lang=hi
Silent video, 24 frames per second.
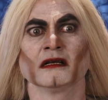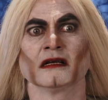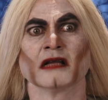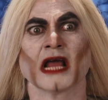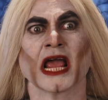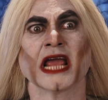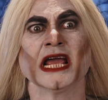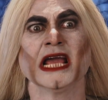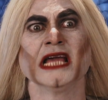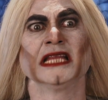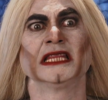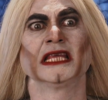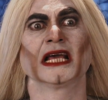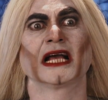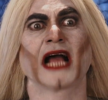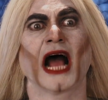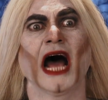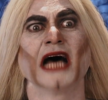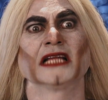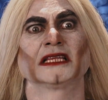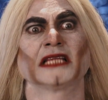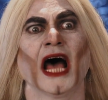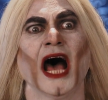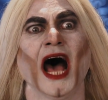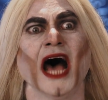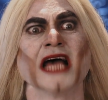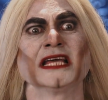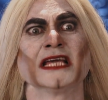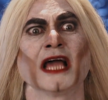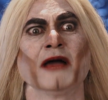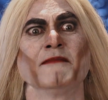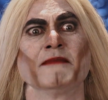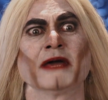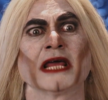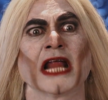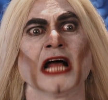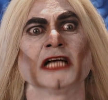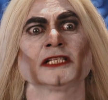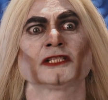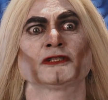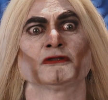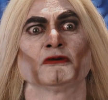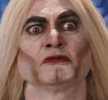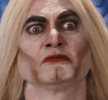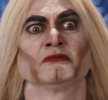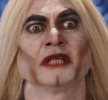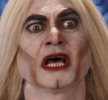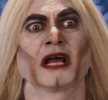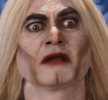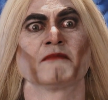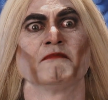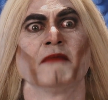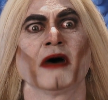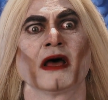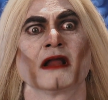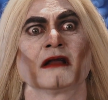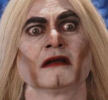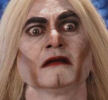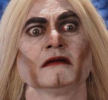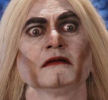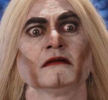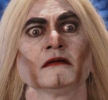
नहीं दिखाता ये मेरा सुंदर मन